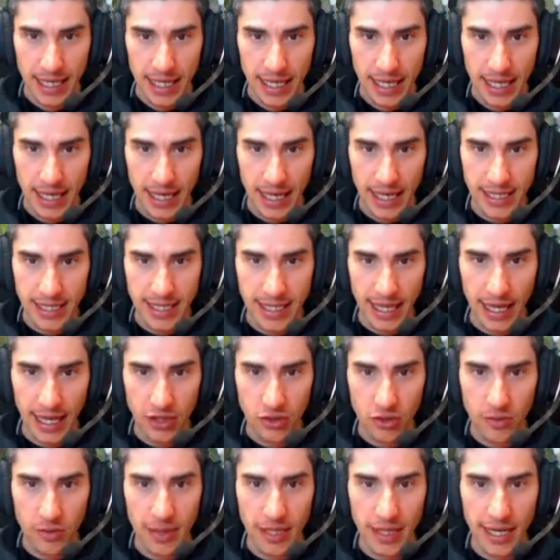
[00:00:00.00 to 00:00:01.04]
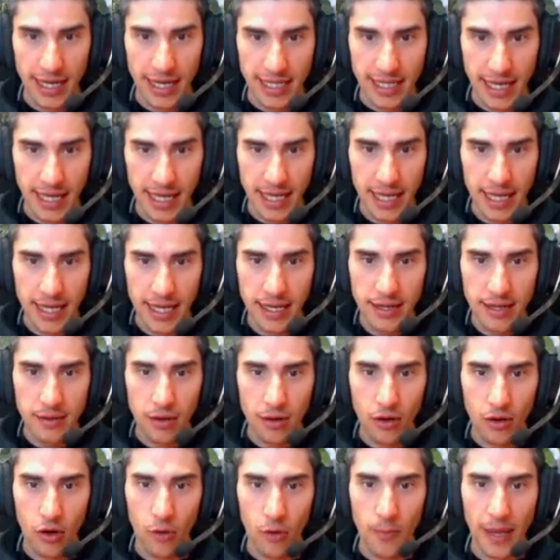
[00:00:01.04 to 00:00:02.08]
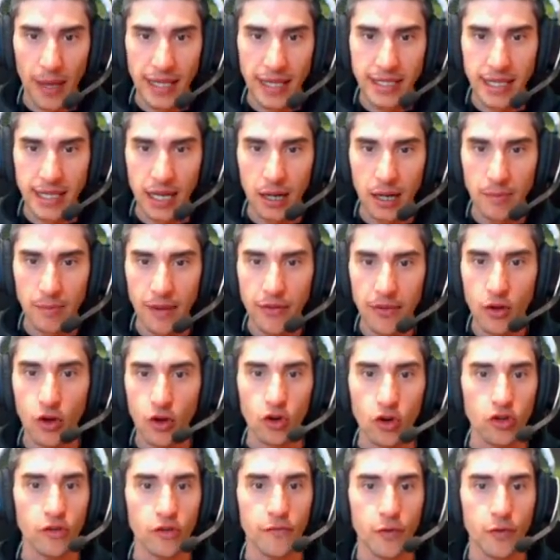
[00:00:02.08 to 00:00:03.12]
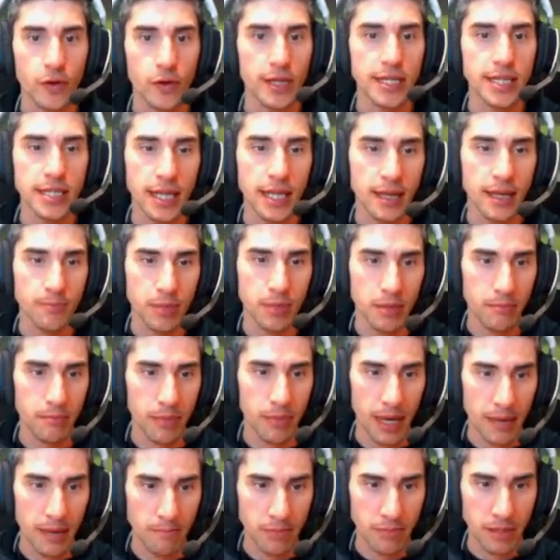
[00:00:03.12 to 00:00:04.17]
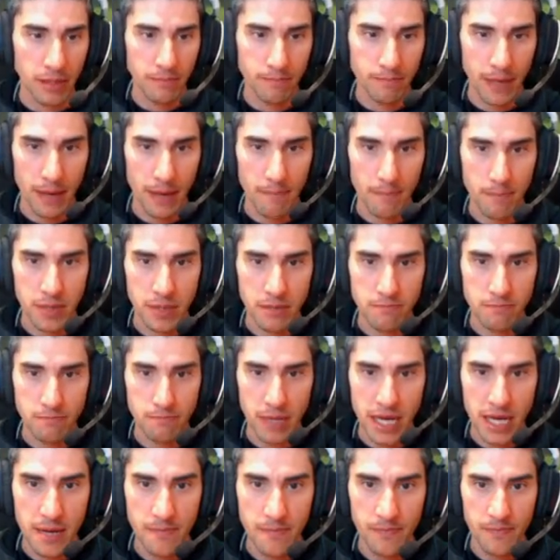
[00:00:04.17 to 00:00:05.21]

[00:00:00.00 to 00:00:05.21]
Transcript: En este caso vendrías aquí, golpeáis en el medio, rollo fornite, pim pam, pim pam, pim pam